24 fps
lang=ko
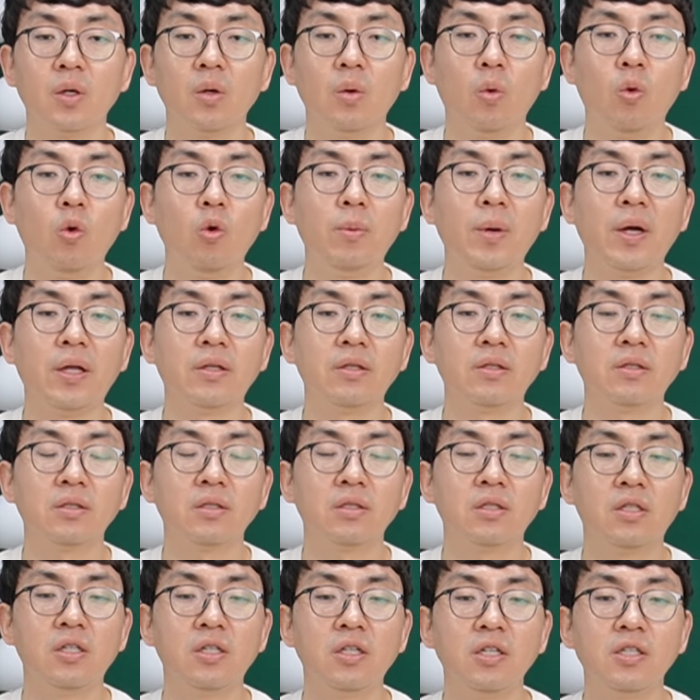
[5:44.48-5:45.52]
5번,
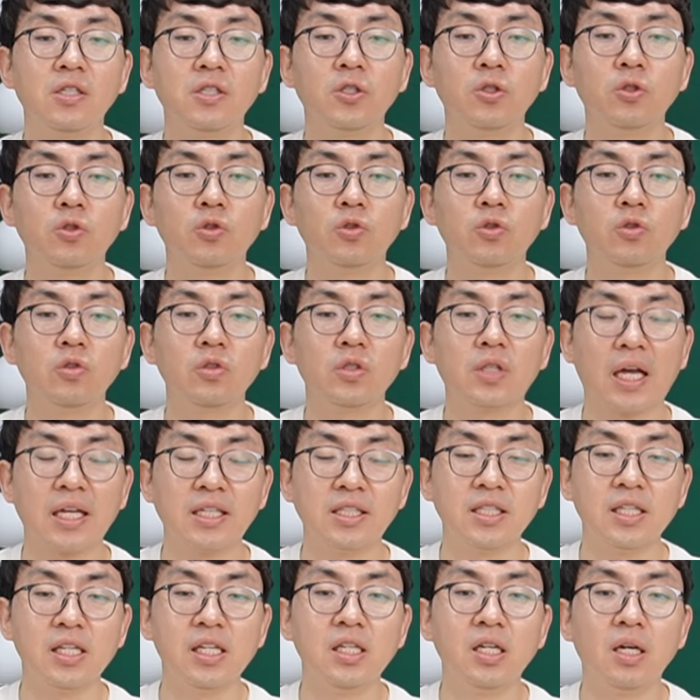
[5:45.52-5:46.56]
글을 쓴 후
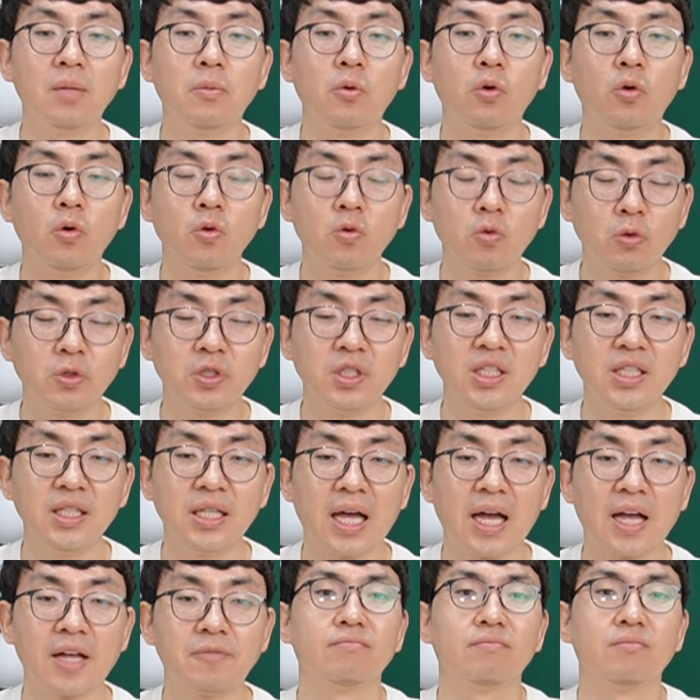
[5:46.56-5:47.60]
다시 읽어보고
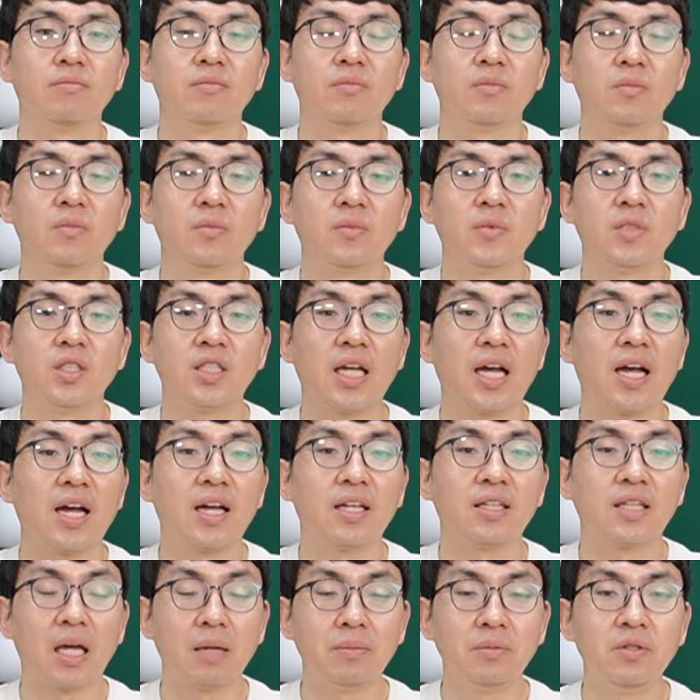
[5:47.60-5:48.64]
고친다.
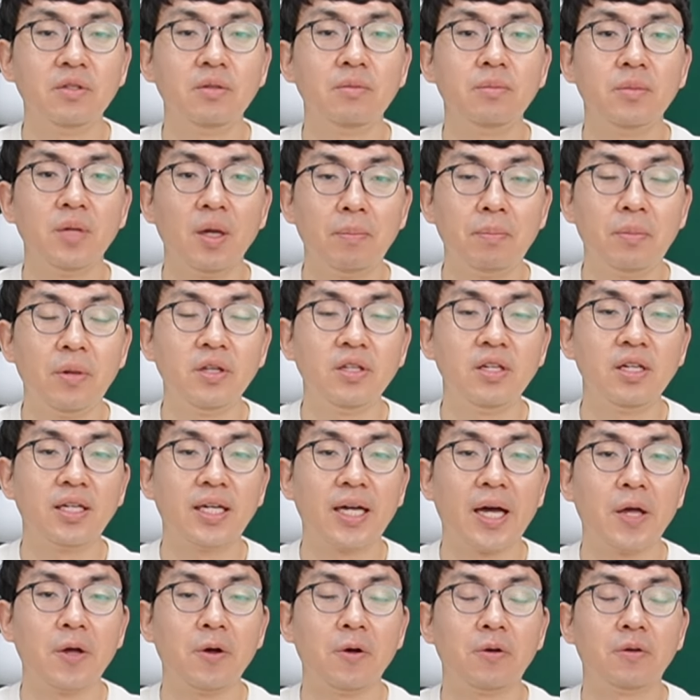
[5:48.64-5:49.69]
자, 답은 몇
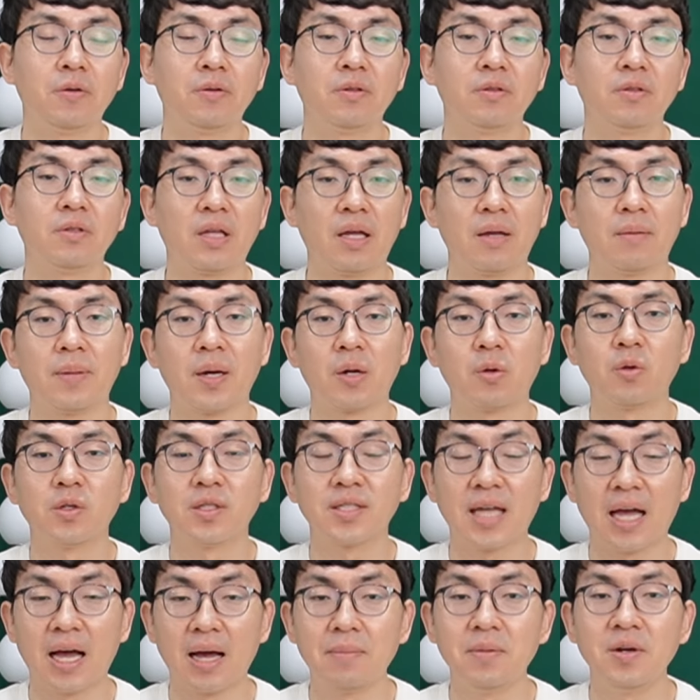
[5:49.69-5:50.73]
번일까요? 네, 바로
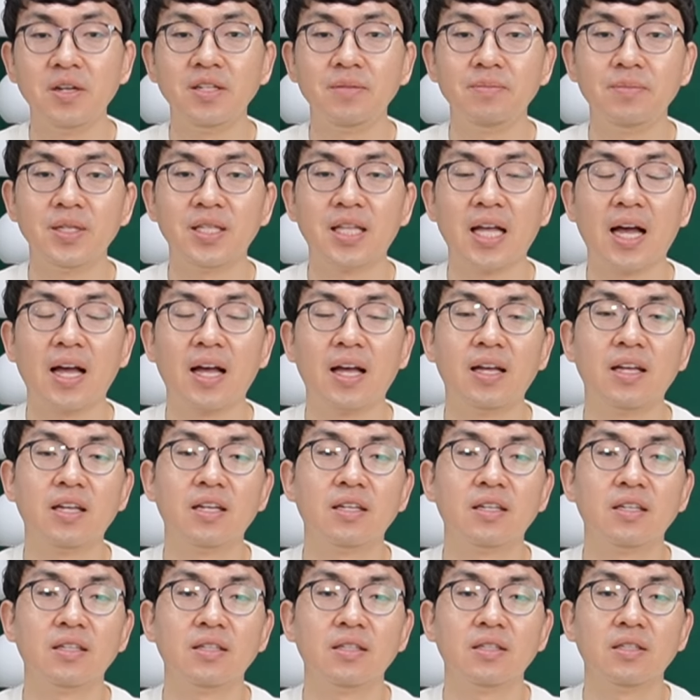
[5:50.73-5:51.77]
4번입니다.
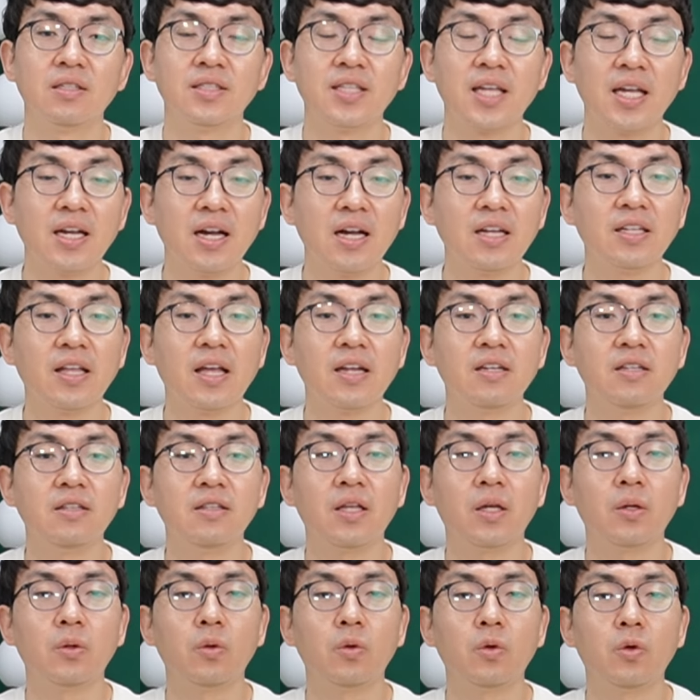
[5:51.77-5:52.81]
생각나는
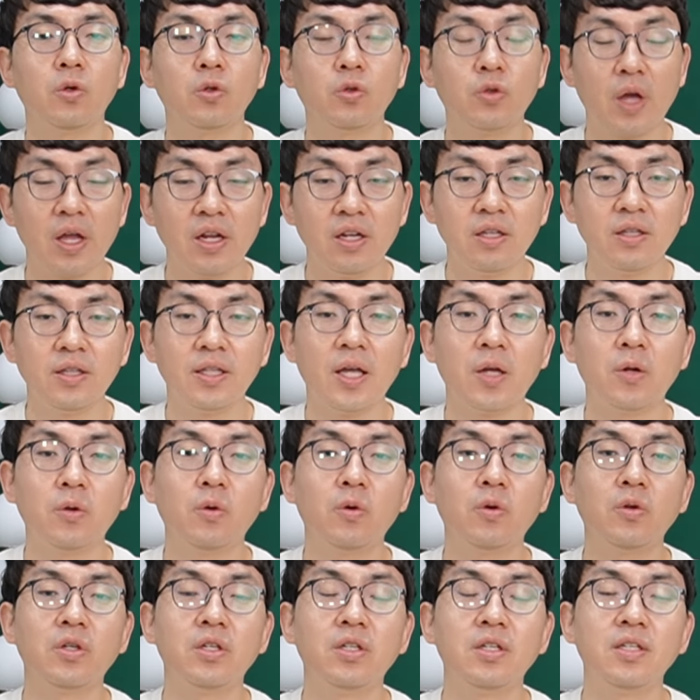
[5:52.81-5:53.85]
대로, 되는
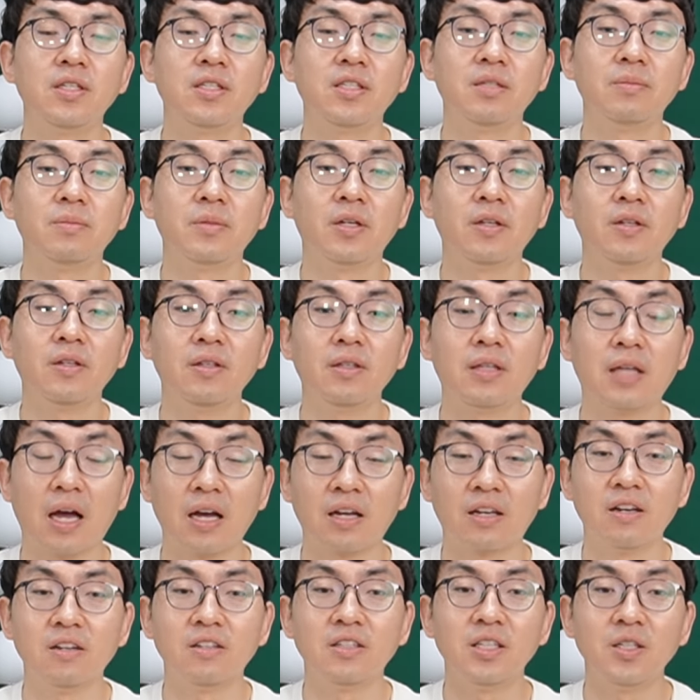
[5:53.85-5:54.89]
대로 글을 쓰면
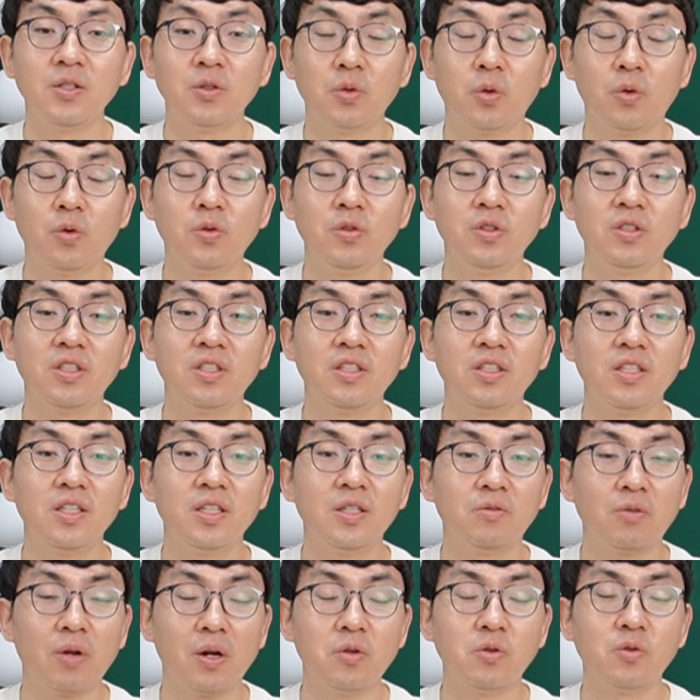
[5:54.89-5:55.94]
당연히 좋은
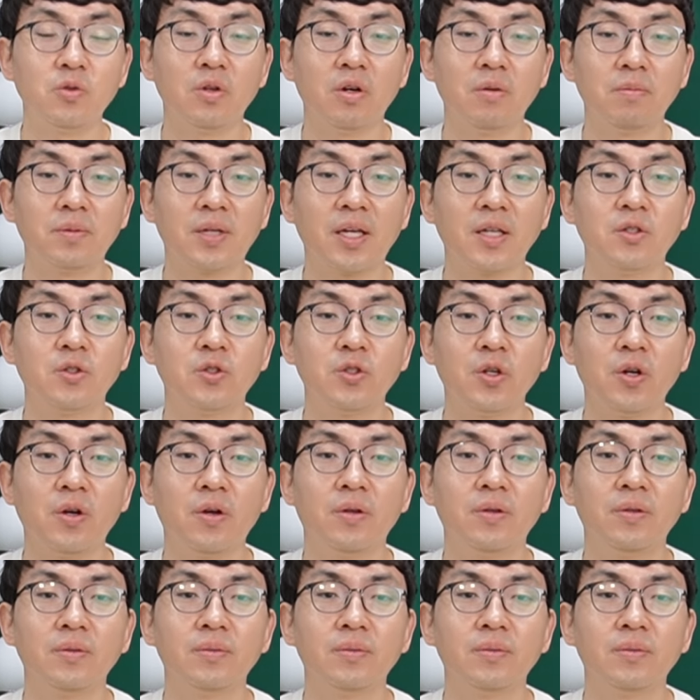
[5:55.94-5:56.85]
글이 될 수 없겠죠.